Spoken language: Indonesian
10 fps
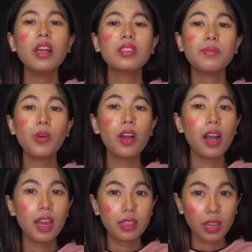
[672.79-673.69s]
Semoga
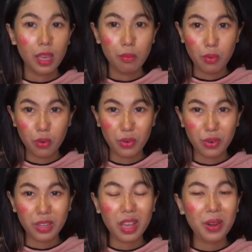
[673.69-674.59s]
kalian
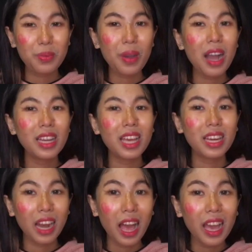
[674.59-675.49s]
terhibur. Jangan lupa
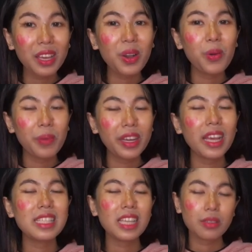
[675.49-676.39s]
kalian like, comment,
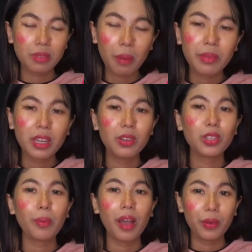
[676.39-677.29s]
and subscribe channel
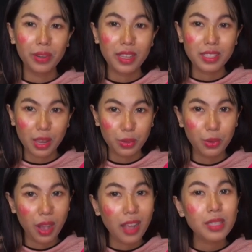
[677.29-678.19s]
YouTube aku dan share
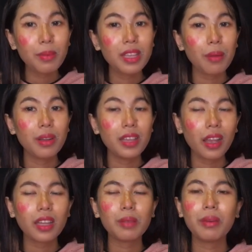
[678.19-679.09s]
juga
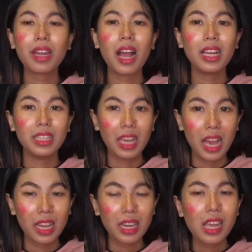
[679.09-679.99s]
sebanyak-banyaknya ke teman
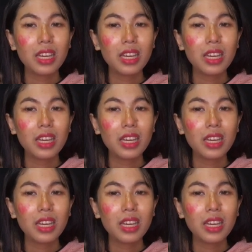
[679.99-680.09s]
kalian.